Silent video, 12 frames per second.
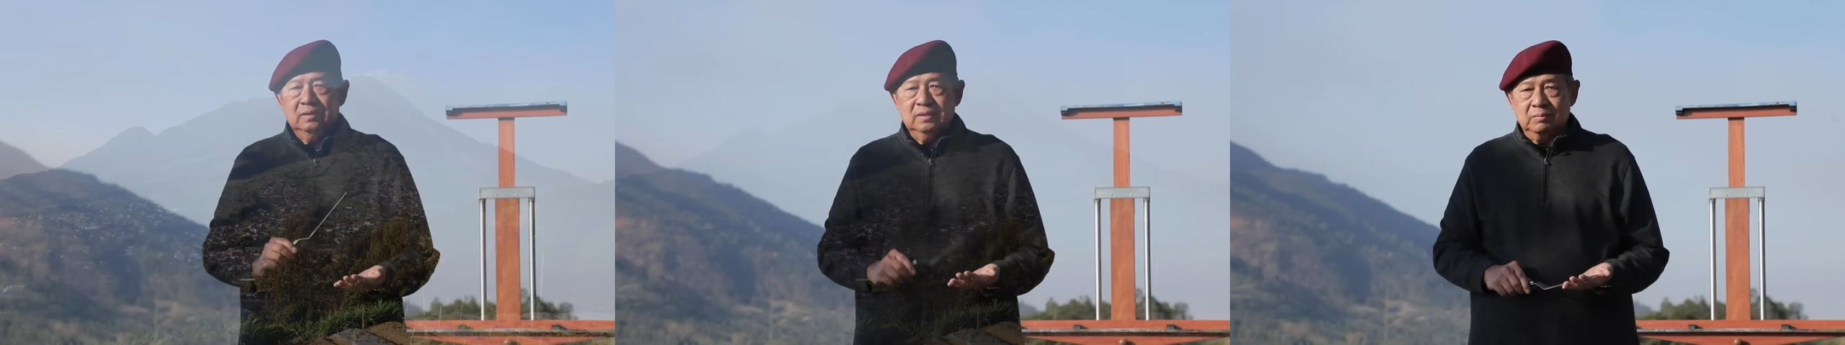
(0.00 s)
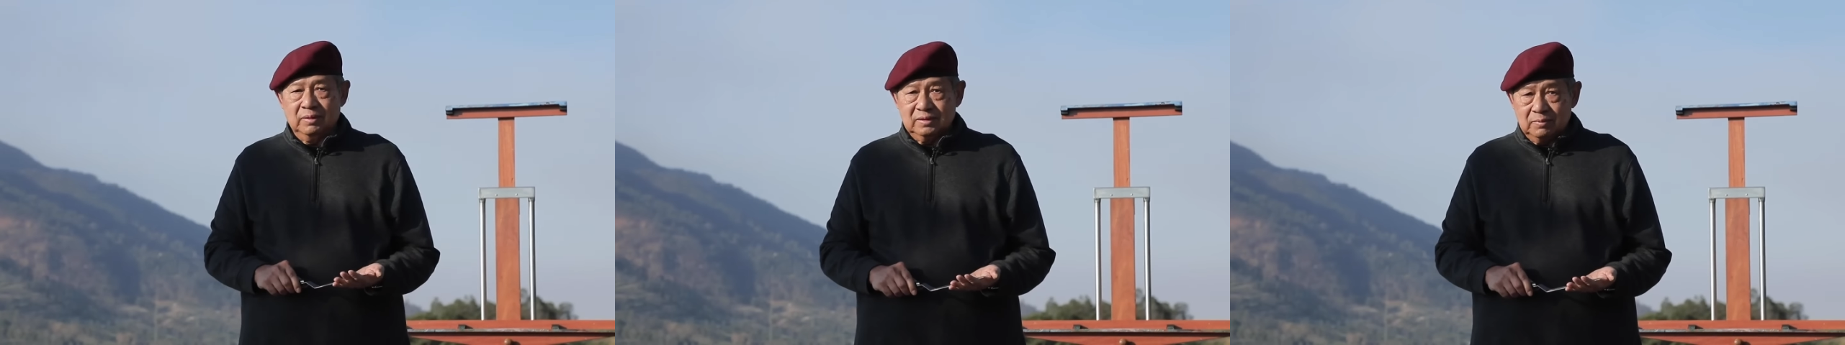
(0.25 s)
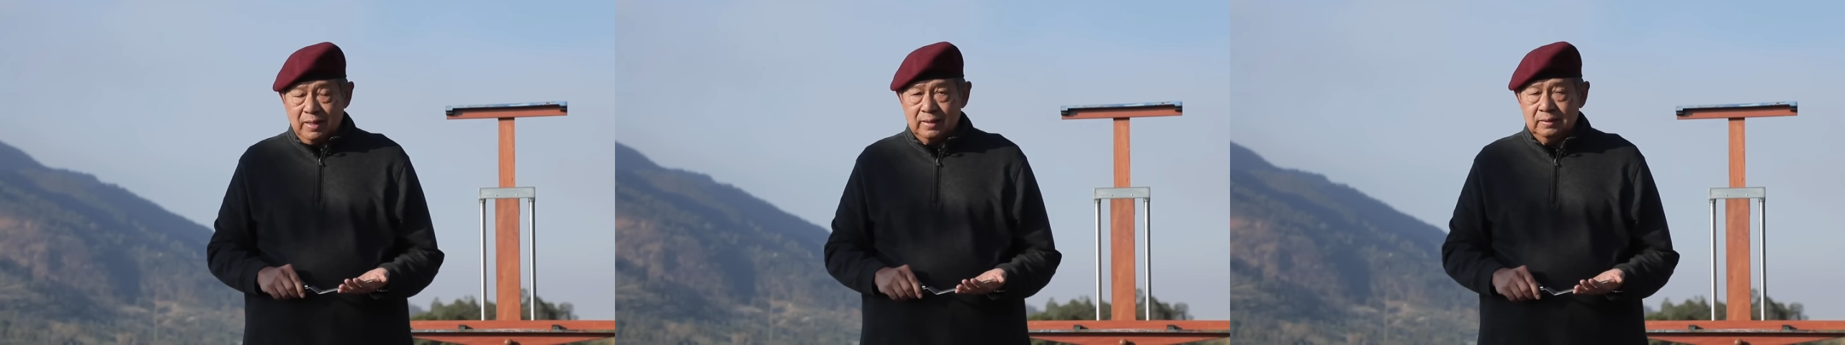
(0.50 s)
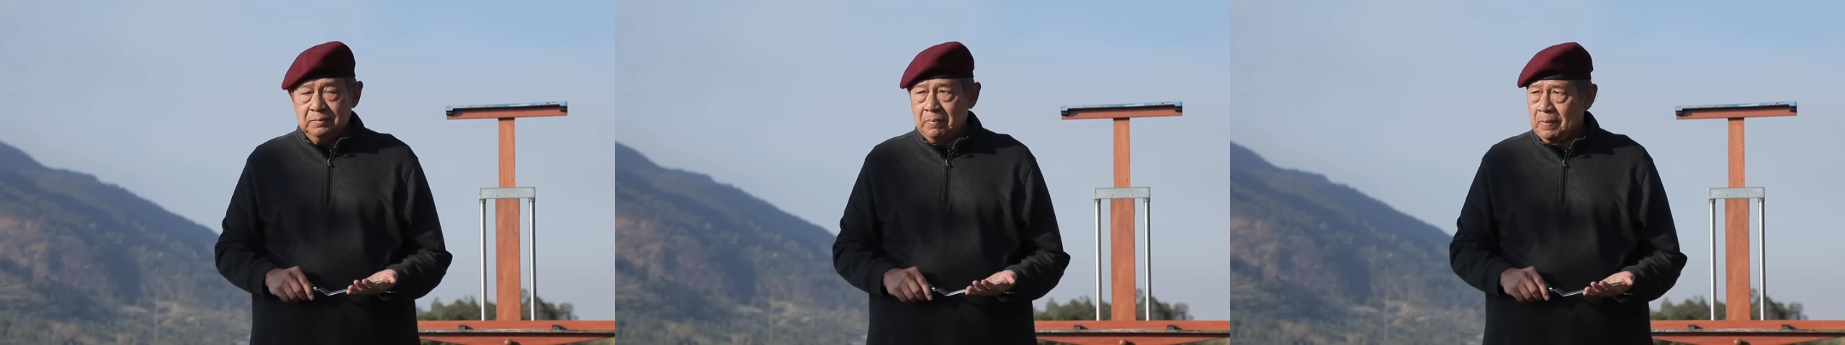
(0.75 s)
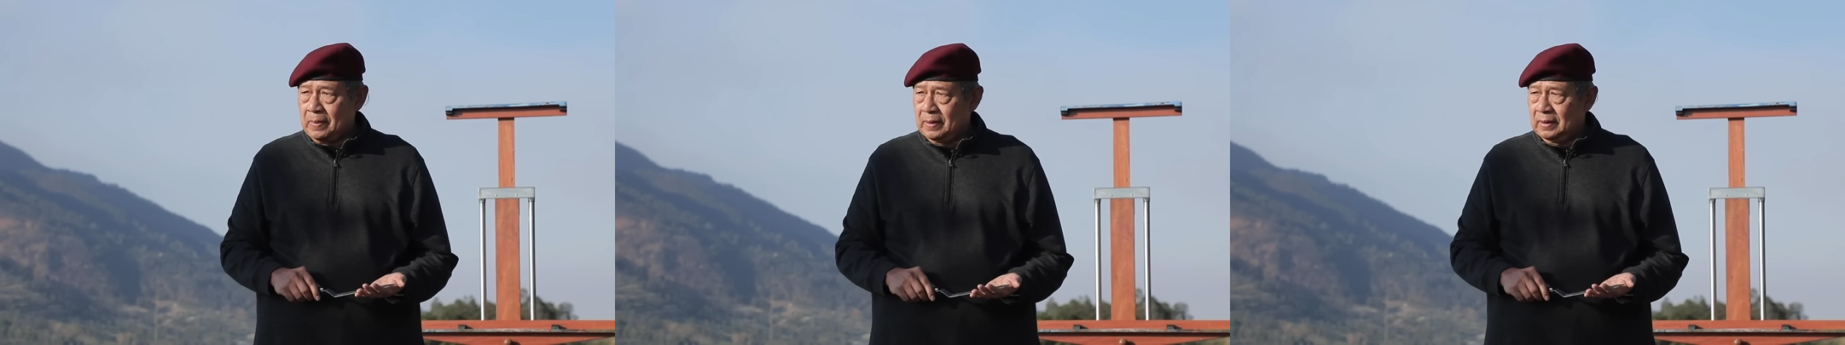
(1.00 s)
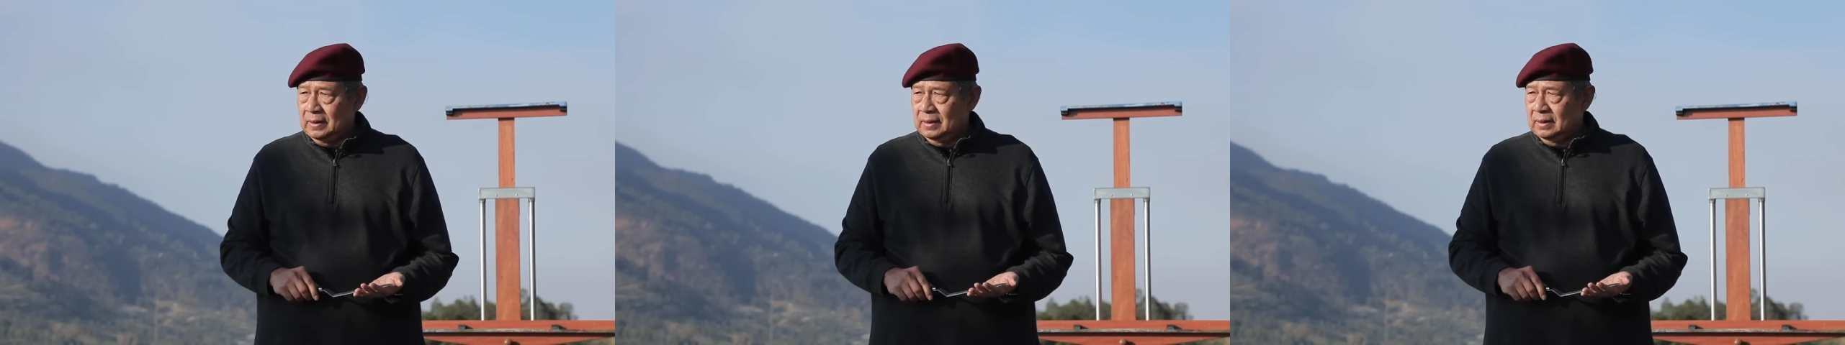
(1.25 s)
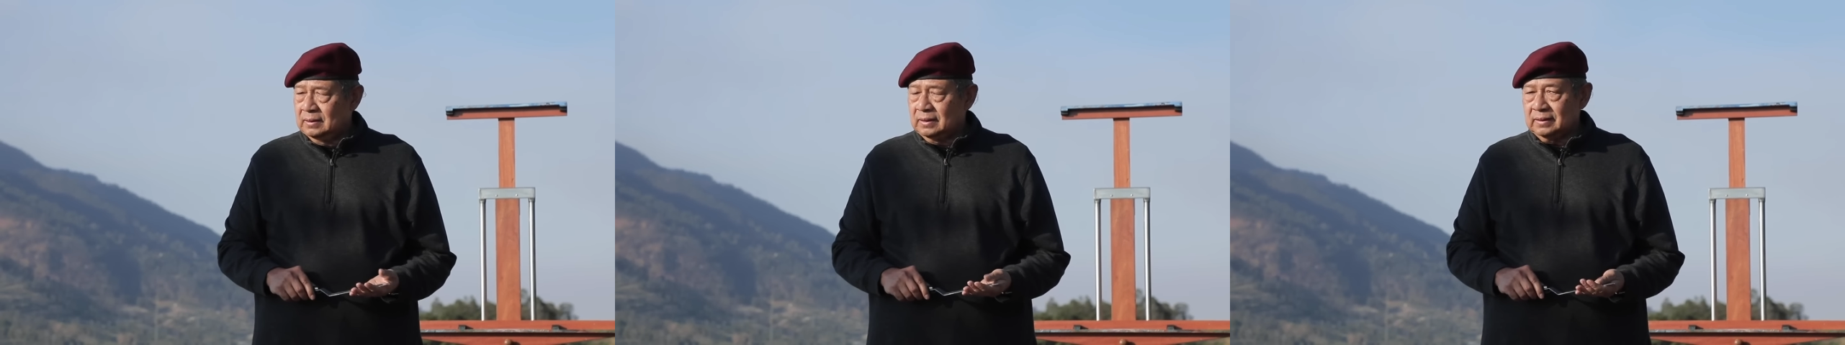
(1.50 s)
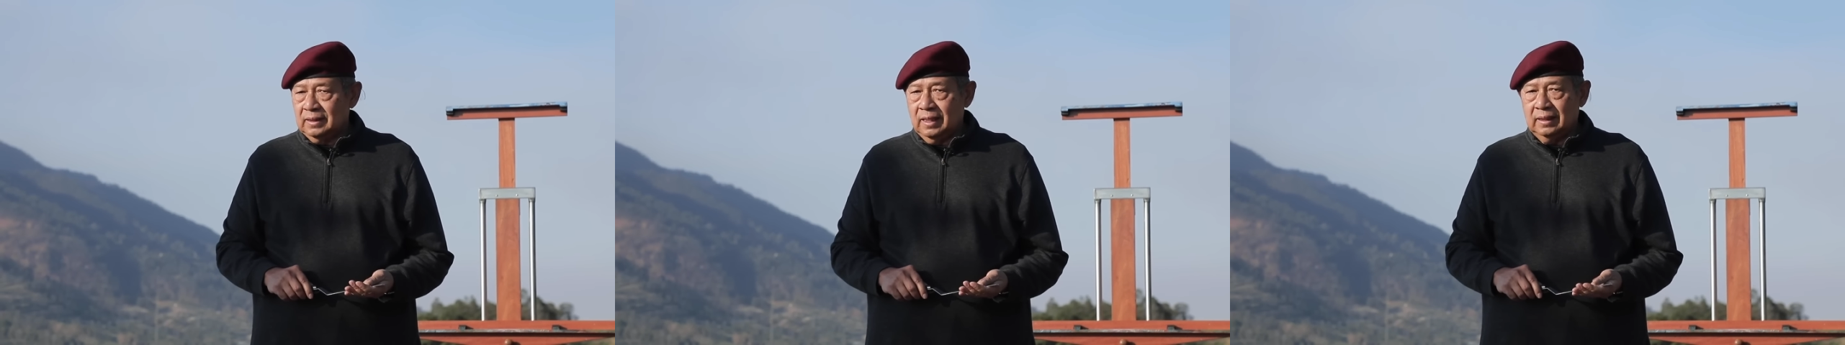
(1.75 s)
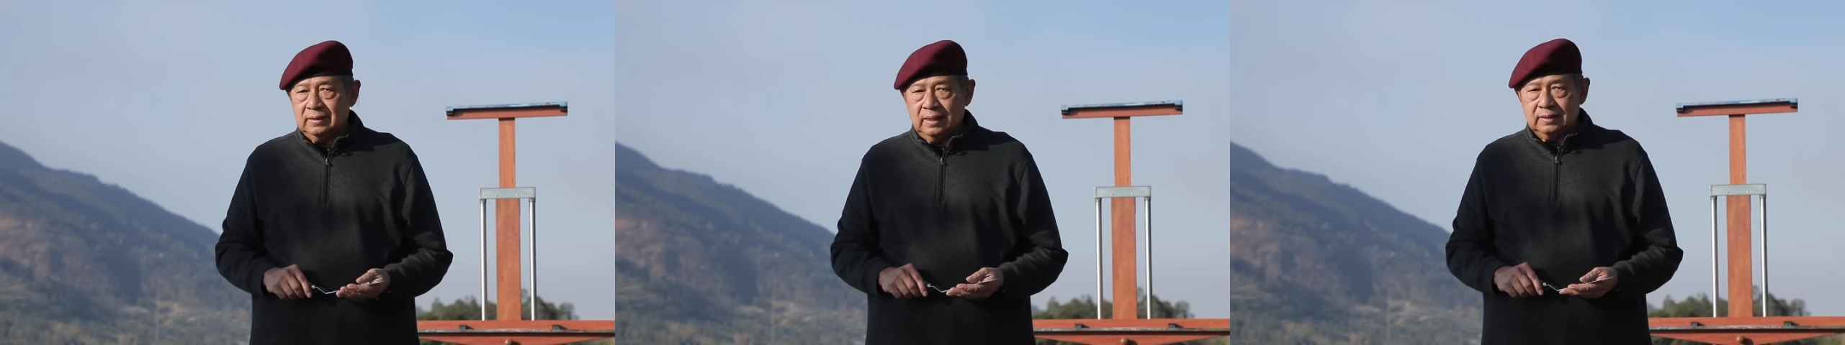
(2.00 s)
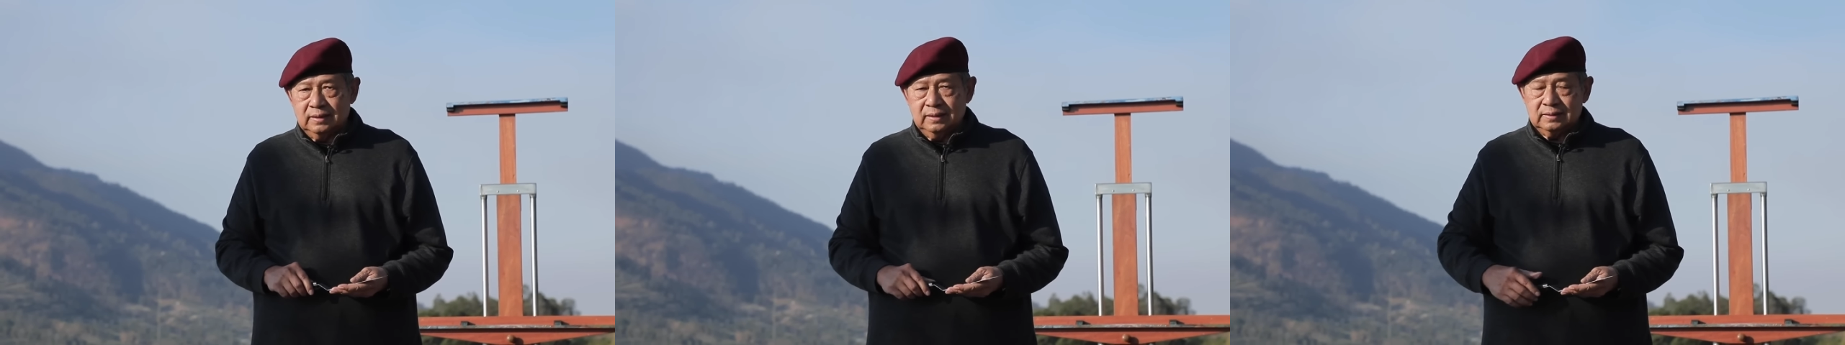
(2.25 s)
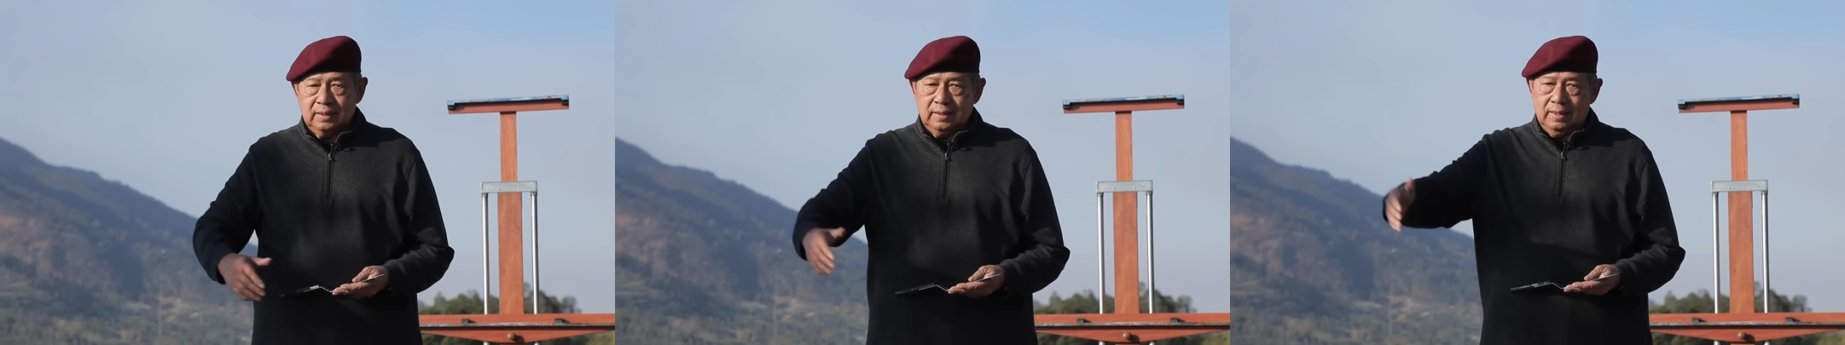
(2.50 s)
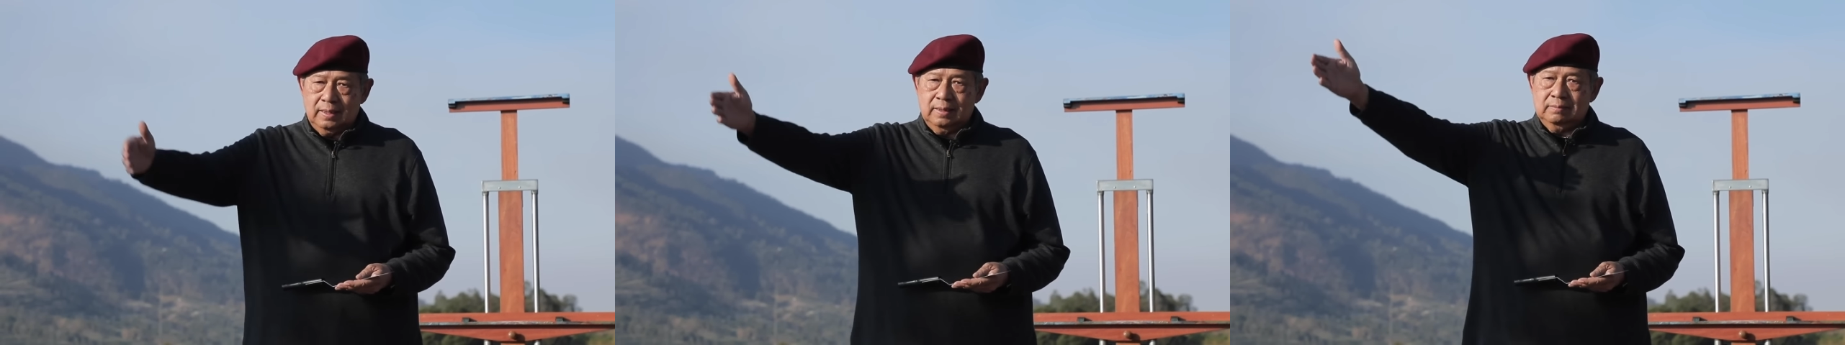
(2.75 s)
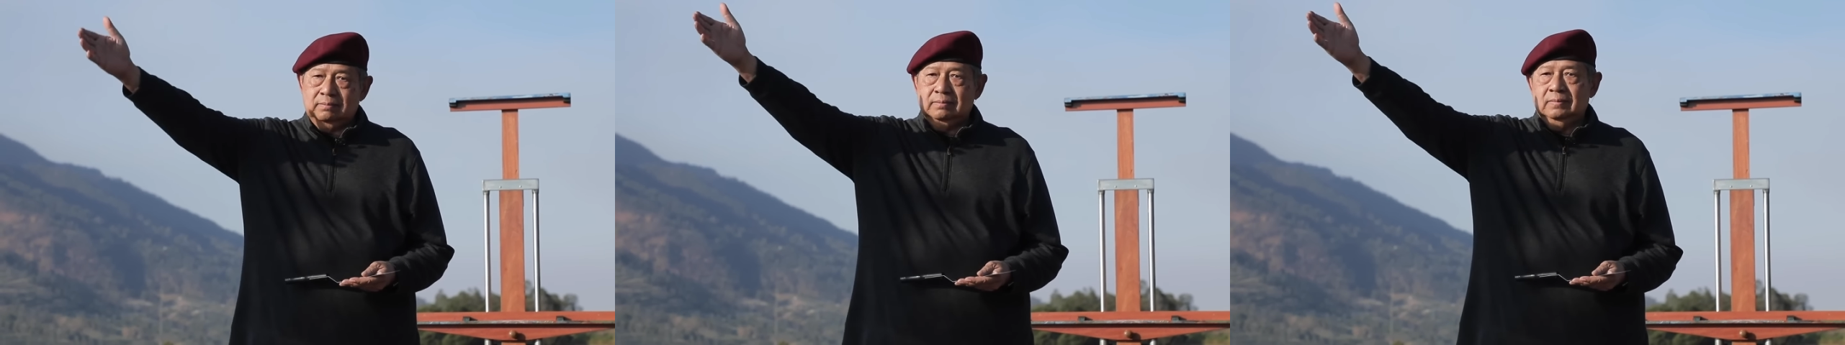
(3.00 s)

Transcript: Teman-teman, setelah tadi saya